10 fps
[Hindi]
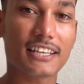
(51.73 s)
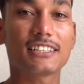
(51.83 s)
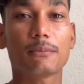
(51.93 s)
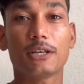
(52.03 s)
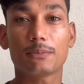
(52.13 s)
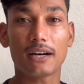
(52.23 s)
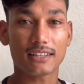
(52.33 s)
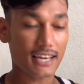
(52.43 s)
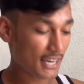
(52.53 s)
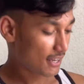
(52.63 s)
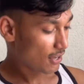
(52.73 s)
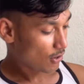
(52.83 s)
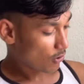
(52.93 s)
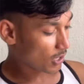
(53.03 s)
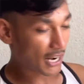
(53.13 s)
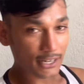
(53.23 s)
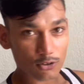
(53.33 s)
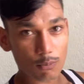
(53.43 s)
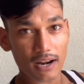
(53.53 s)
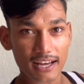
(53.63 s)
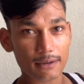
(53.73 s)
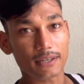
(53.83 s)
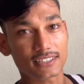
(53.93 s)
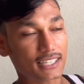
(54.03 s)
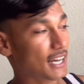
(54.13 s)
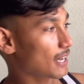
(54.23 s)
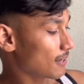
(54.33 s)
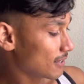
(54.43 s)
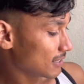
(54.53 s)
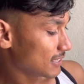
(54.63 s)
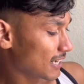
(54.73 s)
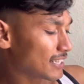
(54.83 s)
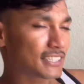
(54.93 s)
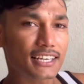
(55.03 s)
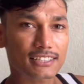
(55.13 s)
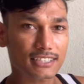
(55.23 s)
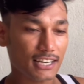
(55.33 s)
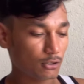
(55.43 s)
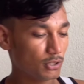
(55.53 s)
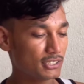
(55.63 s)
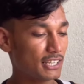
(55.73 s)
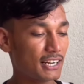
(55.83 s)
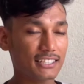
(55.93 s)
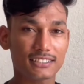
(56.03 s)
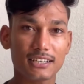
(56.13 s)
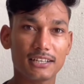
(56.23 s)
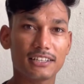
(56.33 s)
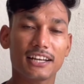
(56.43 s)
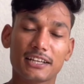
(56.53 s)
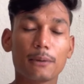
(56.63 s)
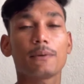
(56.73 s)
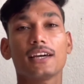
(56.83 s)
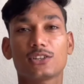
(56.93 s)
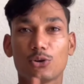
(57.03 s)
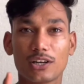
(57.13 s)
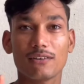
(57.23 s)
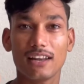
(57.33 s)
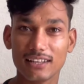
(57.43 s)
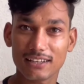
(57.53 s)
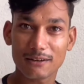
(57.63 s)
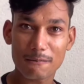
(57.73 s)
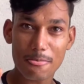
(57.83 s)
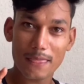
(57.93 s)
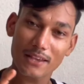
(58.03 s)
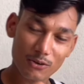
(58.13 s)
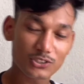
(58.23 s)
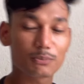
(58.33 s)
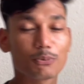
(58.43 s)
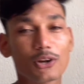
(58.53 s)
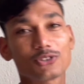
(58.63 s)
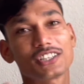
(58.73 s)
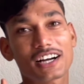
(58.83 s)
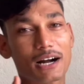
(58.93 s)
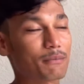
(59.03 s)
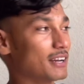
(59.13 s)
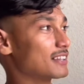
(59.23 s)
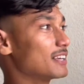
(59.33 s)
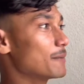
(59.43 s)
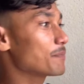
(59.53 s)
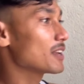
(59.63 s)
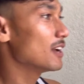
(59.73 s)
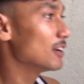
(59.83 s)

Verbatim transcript: तरीके से भेज पाता है और लाइट को बढ़ा के भेजता है यानी कि ये कहें तो एक तरह से एक डीपी है छोटी वाली तो उसी पूरे उसी का काम करती है